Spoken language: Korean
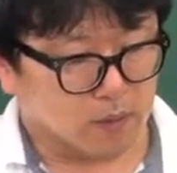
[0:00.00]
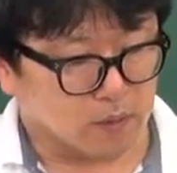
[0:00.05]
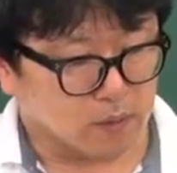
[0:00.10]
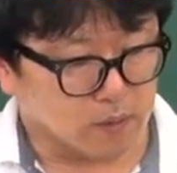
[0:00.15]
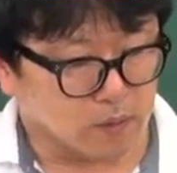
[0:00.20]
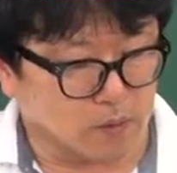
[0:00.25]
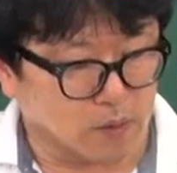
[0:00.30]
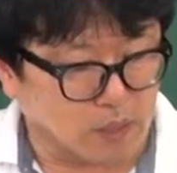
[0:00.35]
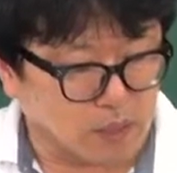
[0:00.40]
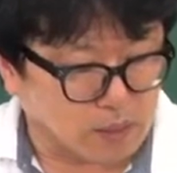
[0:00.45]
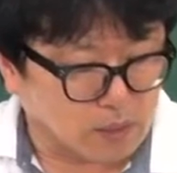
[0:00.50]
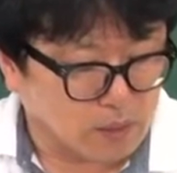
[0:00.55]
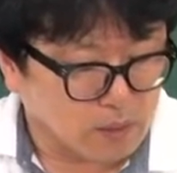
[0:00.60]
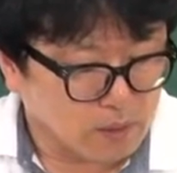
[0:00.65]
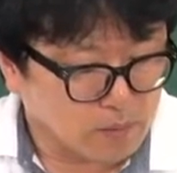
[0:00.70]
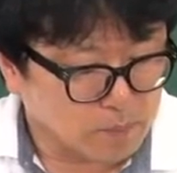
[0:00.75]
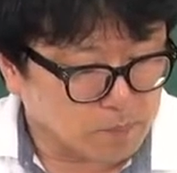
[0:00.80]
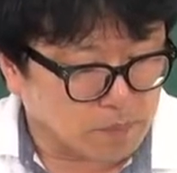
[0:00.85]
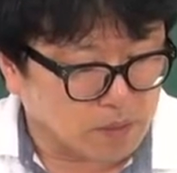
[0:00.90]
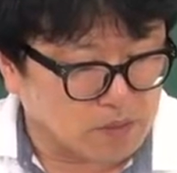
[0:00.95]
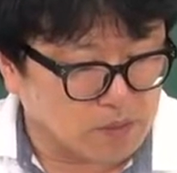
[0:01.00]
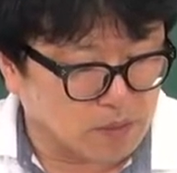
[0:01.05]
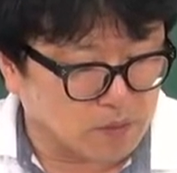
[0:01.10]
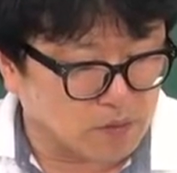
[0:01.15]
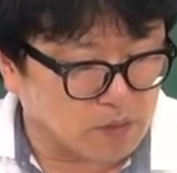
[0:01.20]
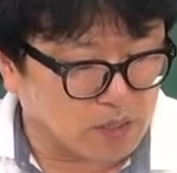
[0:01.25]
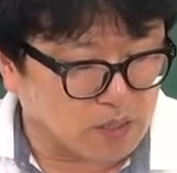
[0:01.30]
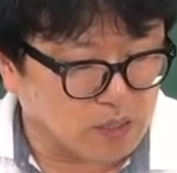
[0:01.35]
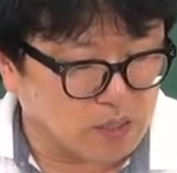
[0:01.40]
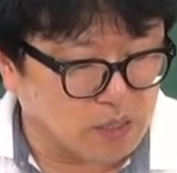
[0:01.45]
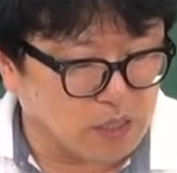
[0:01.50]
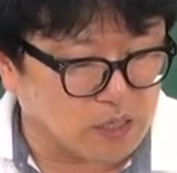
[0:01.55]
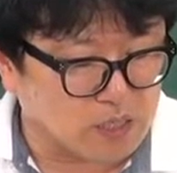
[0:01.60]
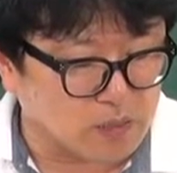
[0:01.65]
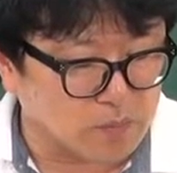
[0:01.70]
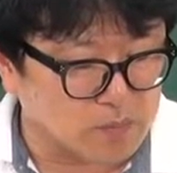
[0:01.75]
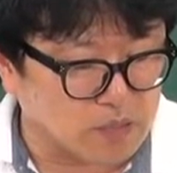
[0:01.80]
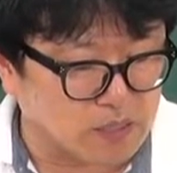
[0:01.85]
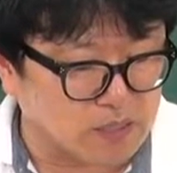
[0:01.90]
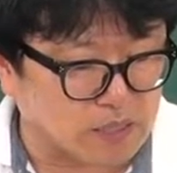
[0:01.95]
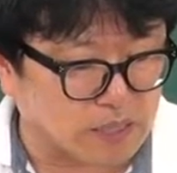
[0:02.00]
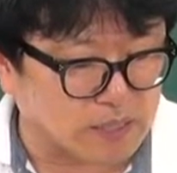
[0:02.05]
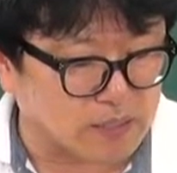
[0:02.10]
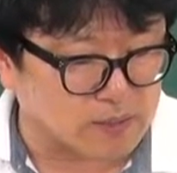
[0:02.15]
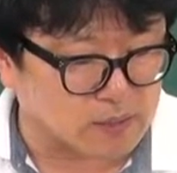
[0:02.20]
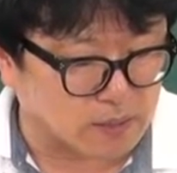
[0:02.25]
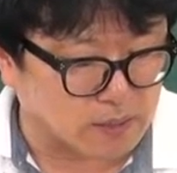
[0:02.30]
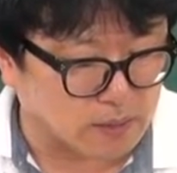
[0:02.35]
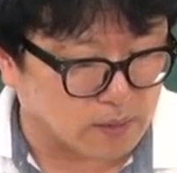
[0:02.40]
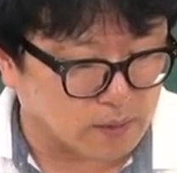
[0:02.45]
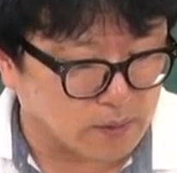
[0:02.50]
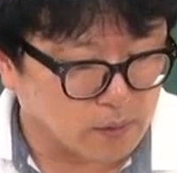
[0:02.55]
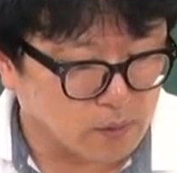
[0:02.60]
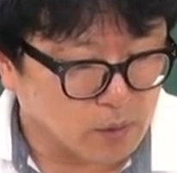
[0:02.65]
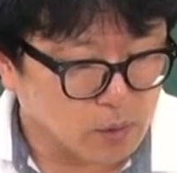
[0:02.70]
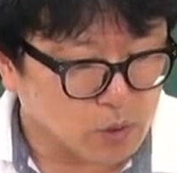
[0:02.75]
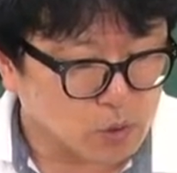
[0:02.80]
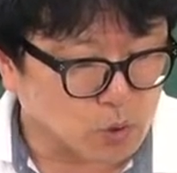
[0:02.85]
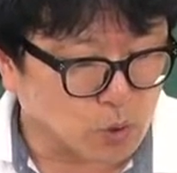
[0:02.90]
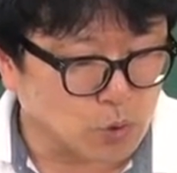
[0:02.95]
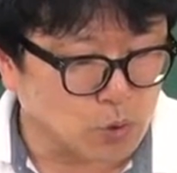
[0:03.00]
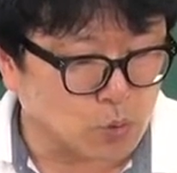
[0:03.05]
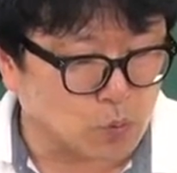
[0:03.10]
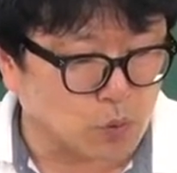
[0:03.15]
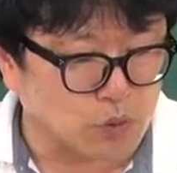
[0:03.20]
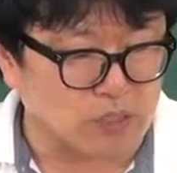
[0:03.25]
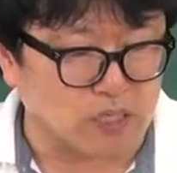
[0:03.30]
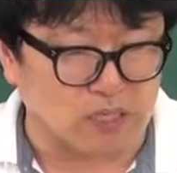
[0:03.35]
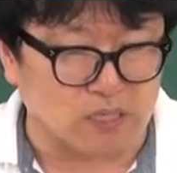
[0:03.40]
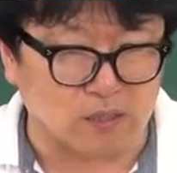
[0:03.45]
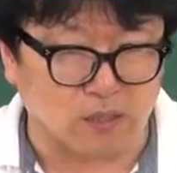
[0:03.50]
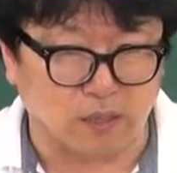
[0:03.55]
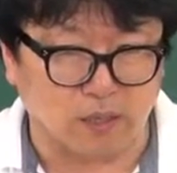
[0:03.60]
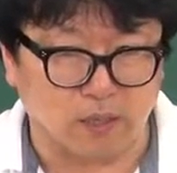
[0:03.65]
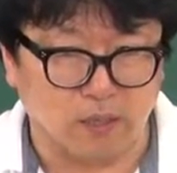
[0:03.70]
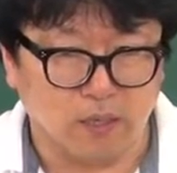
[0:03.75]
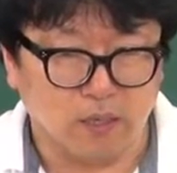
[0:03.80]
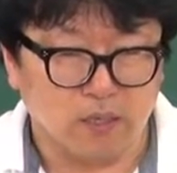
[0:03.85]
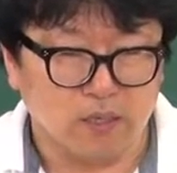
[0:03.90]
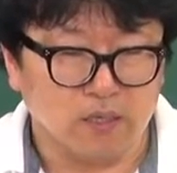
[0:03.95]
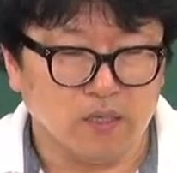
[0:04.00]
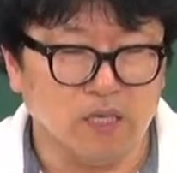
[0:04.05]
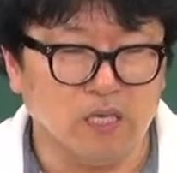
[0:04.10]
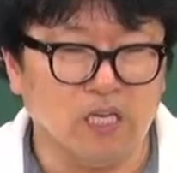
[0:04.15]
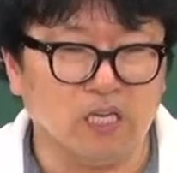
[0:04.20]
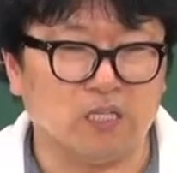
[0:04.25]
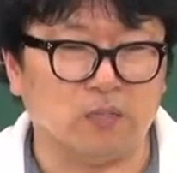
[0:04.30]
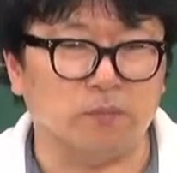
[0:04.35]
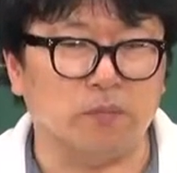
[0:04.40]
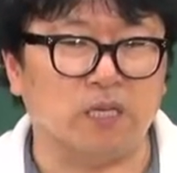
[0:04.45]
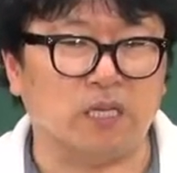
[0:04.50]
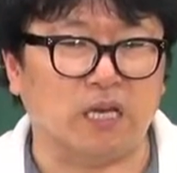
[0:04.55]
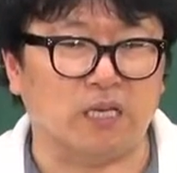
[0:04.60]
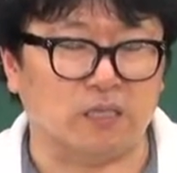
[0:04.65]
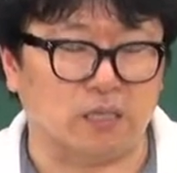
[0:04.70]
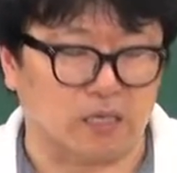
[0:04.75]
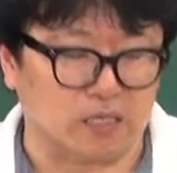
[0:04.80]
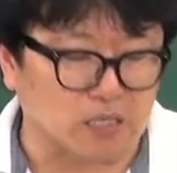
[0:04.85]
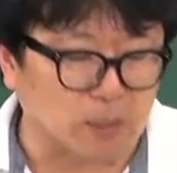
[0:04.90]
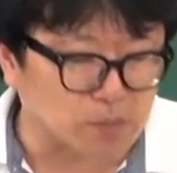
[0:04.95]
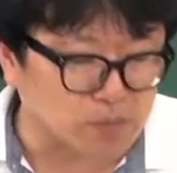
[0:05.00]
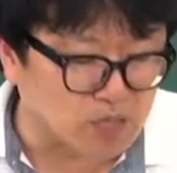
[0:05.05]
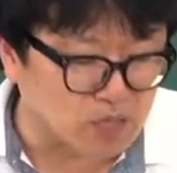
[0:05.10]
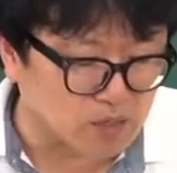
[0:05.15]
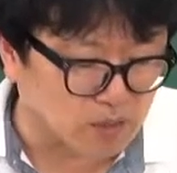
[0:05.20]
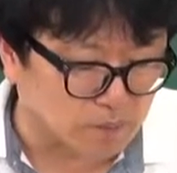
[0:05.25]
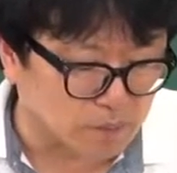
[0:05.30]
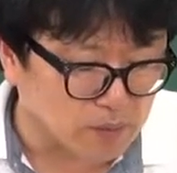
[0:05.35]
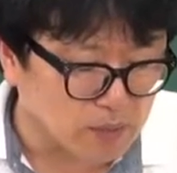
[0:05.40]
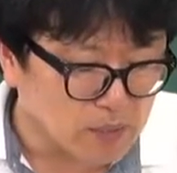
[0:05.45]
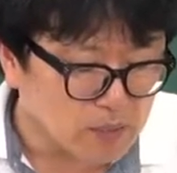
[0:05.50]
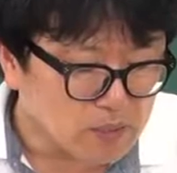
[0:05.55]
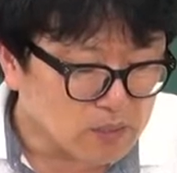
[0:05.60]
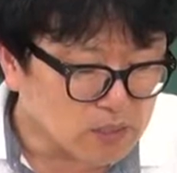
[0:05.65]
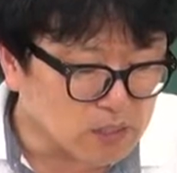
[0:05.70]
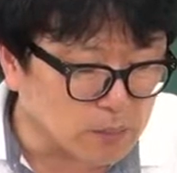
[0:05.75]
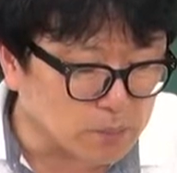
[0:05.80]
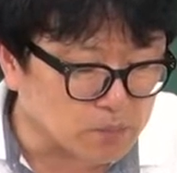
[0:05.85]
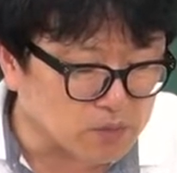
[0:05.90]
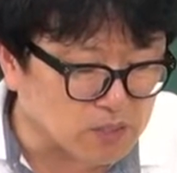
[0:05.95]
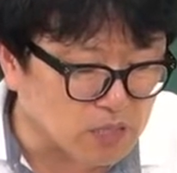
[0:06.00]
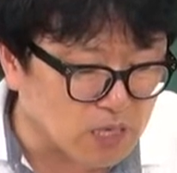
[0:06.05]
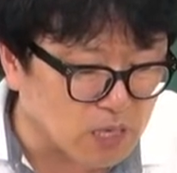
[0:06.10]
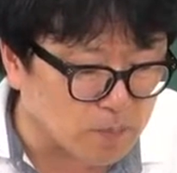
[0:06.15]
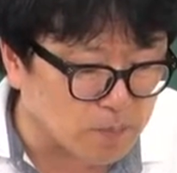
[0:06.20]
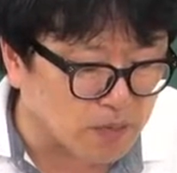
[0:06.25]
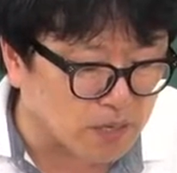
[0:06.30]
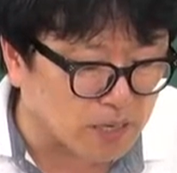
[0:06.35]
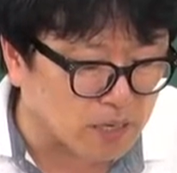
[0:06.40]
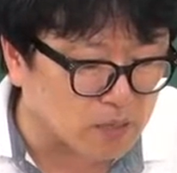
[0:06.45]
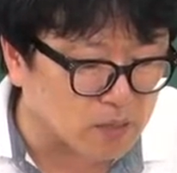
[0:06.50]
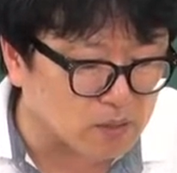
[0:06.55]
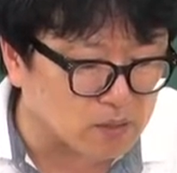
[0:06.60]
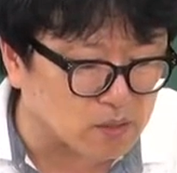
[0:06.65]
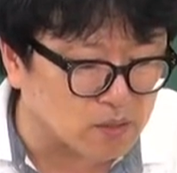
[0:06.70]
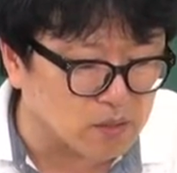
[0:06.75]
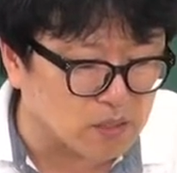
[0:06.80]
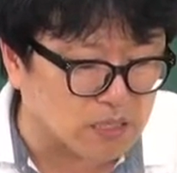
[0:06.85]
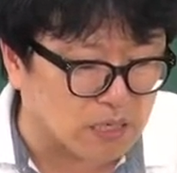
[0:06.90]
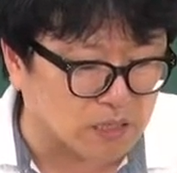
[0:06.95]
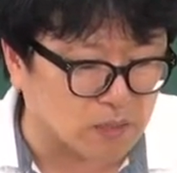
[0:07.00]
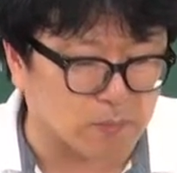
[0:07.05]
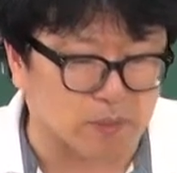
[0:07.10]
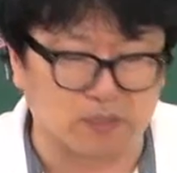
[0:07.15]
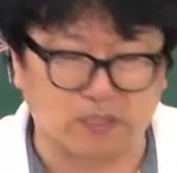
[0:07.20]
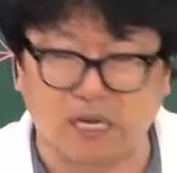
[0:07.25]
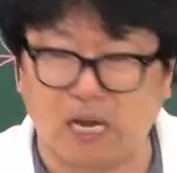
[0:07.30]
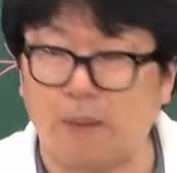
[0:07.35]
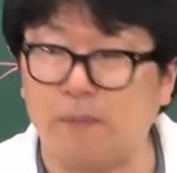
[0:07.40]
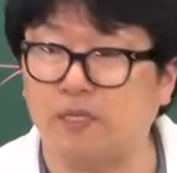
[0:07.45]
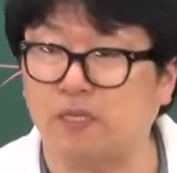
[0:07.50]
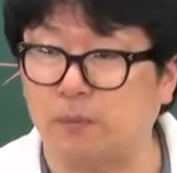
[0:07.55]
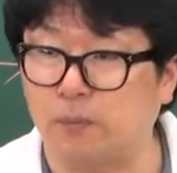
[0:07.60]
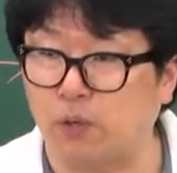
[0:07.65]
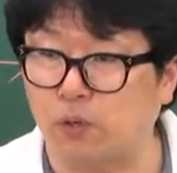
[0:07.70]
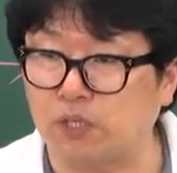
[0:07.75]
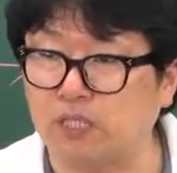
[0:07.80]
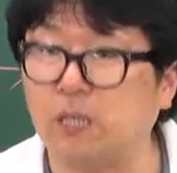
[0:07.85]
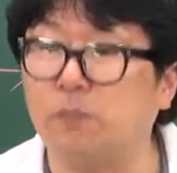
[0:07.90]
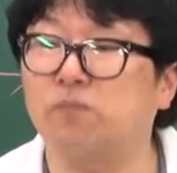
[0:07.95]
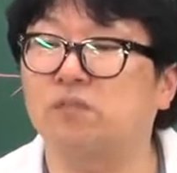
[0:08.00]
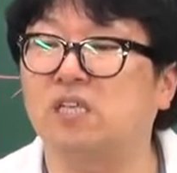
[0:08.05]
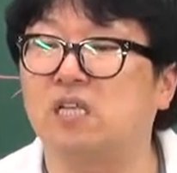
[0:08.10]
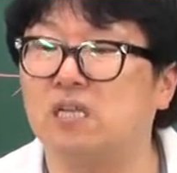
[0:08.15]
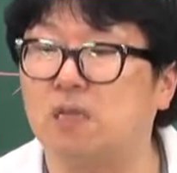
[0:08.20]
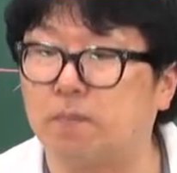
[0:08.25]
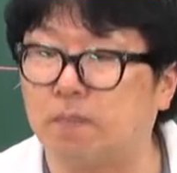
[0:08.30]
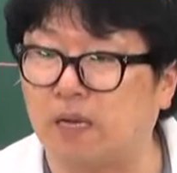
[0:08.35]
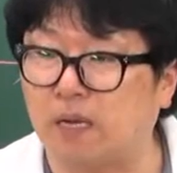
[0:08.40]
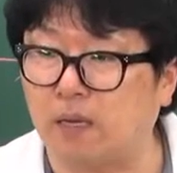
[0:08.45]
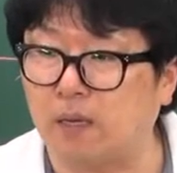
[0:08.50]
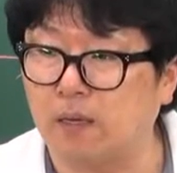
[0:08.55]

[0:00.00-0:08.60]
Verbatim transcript: 을이 몇 년? 20년이 되기 전에 소유권이 이전에 20년이 되기 전에 17년 17년 만에 등기가 넘어왔어 갑에서 병으로 17년 만에